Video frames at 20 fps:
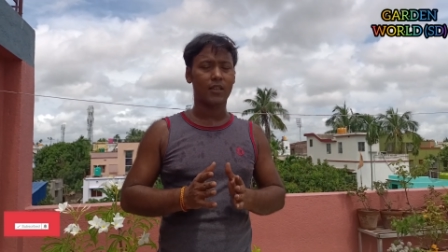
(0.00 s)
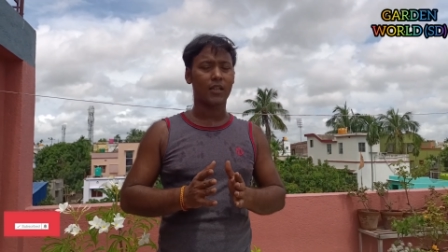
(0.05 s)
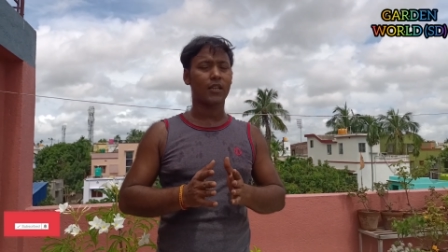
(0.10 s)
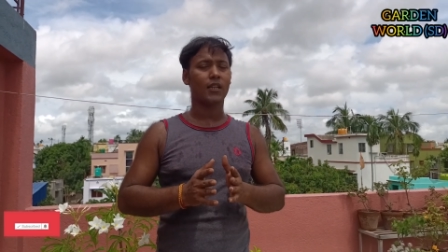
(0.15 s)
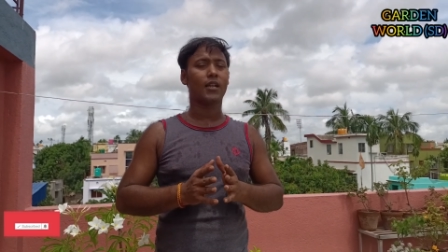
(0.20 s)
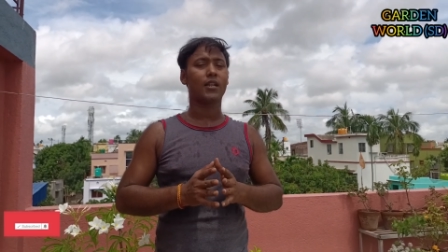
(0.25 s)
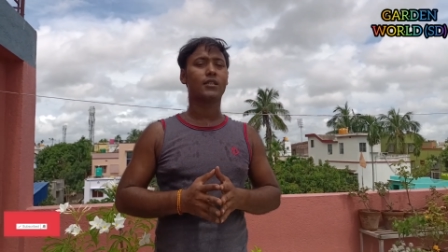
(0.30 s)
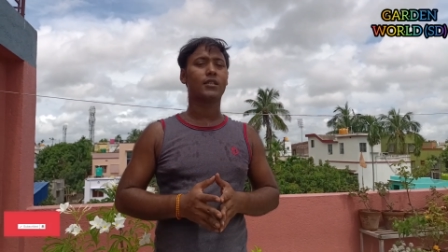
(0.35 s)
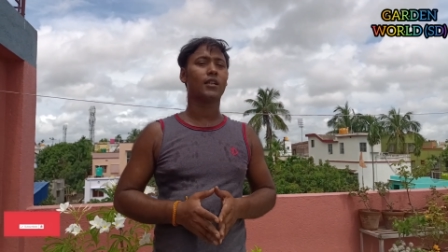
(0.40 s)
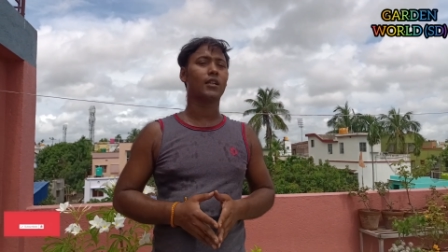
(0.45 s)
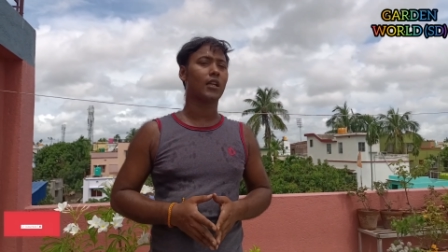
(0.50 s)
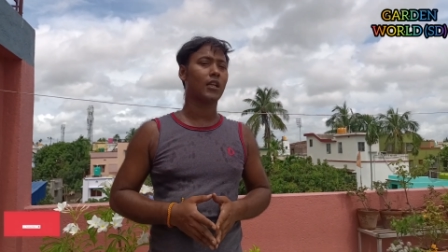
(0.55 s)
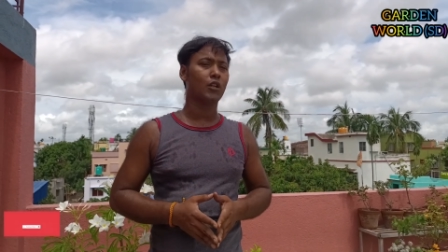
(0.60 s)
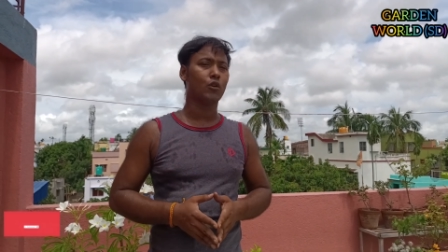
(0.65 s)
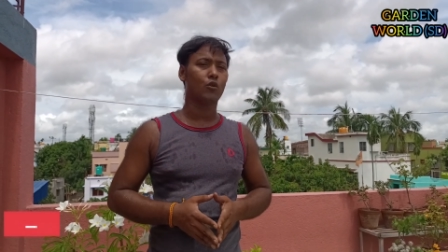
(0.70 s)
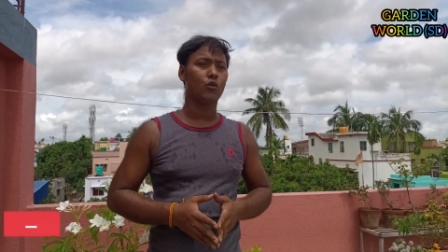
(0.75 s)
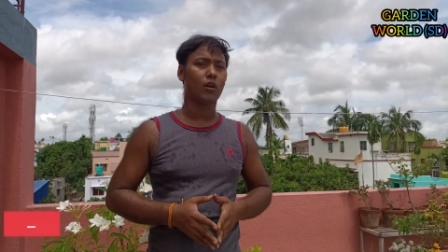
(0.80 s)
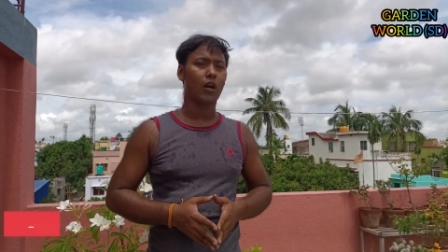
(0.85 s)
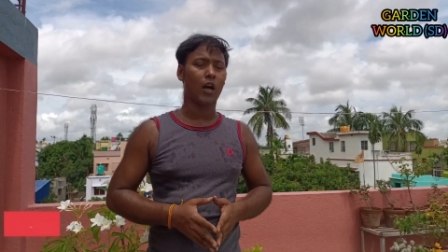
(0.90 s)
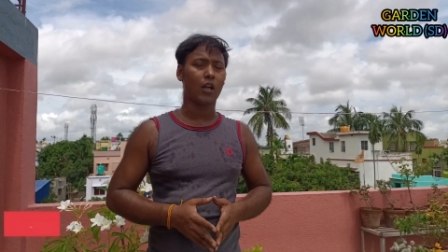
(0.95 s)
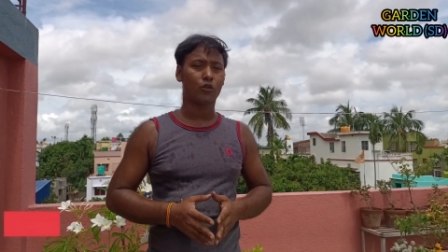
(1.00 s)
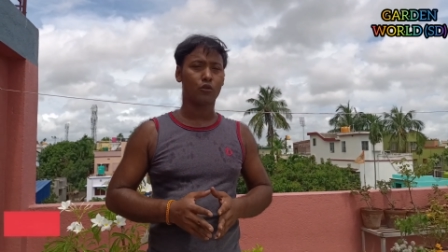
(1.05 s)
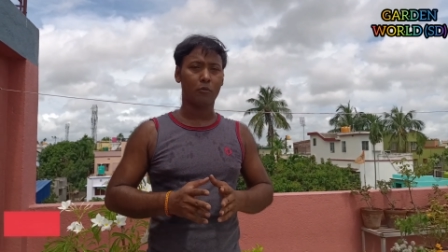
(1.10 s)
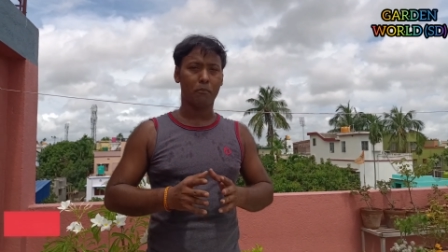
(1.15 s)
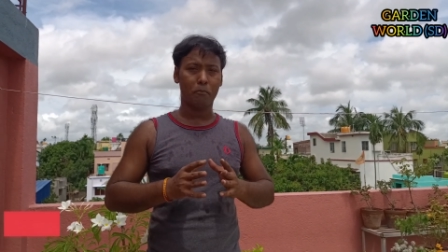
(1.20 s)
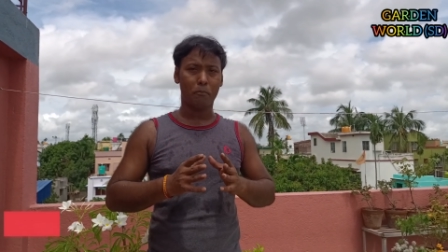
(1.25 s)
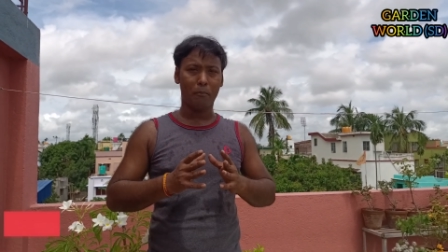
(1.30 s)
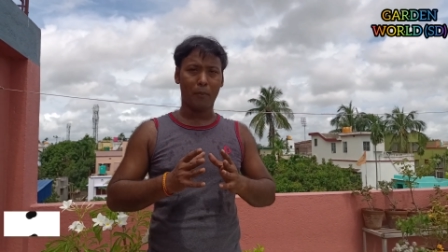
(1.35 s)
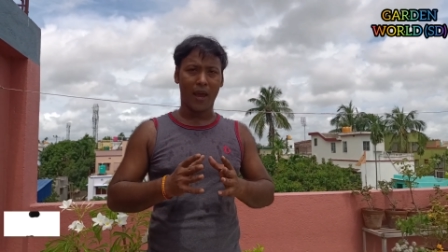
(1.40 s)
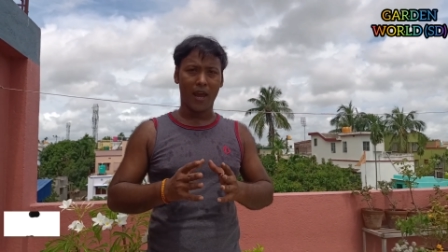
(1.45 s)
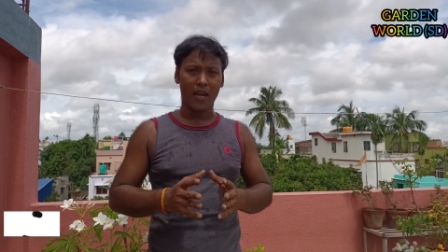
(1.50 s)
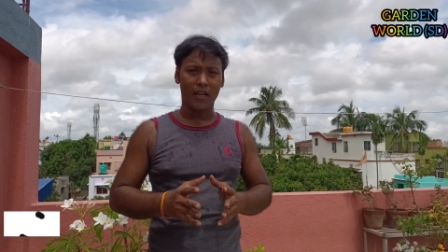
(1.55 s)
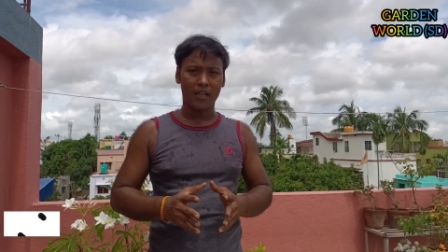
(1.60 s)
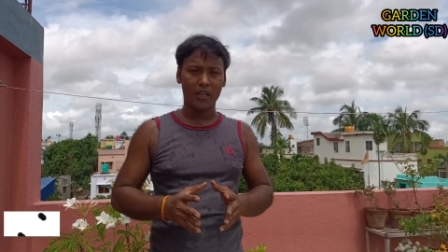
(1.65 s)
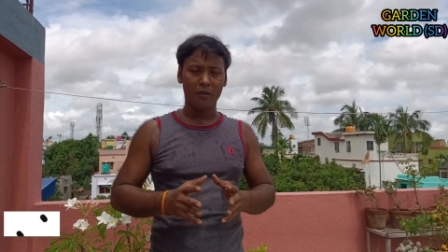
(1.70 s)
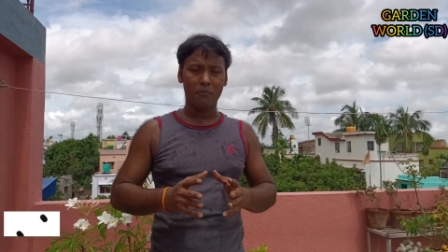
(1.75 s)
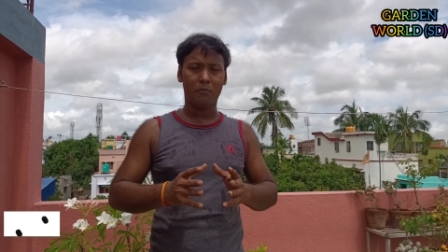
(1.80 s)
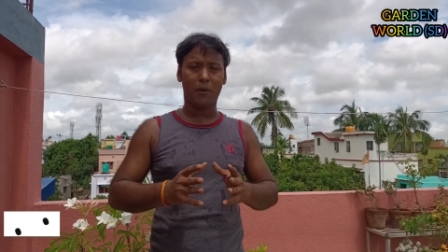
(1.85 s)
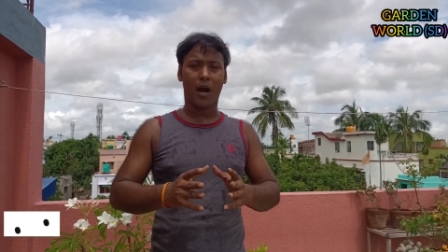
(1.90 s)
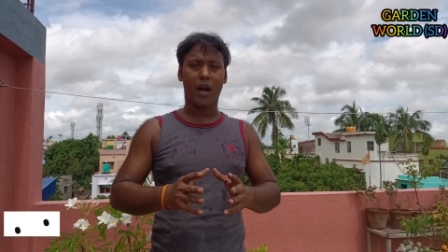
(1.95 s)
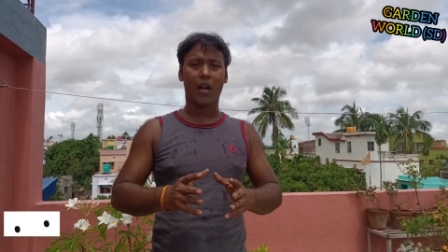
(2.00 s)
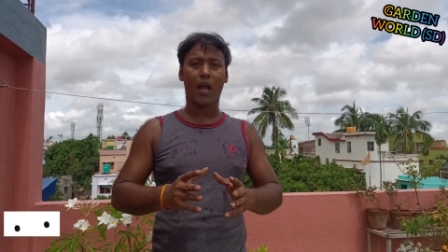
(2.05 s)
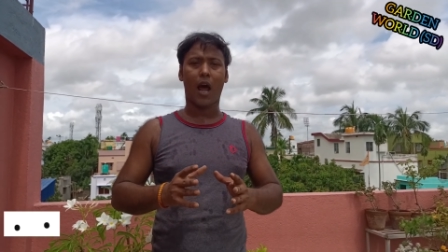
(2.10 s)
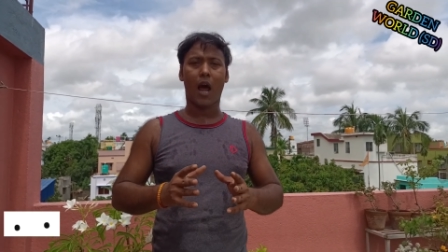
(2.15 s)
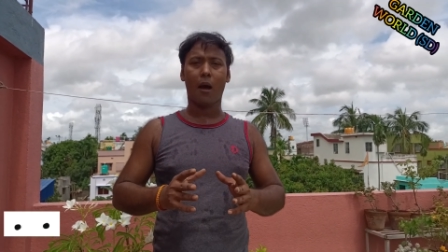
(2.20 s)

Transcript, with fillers: तरीके से नहीं होगा तो पहली बार